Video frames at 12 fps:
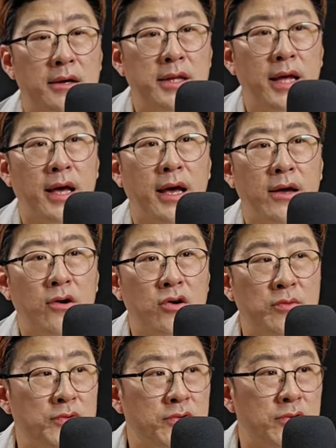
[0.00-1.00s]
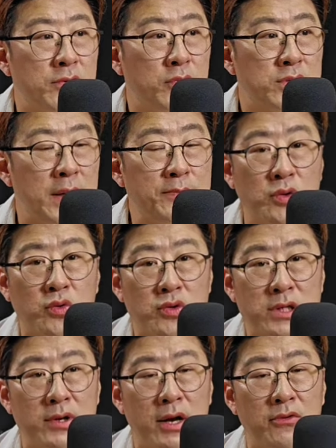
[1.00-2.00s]
근데 여러분들 뭐 삼척
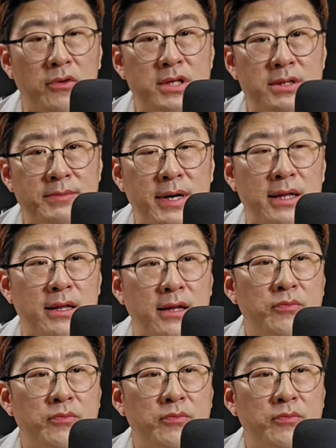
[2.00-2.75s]
동자도 알고 있지만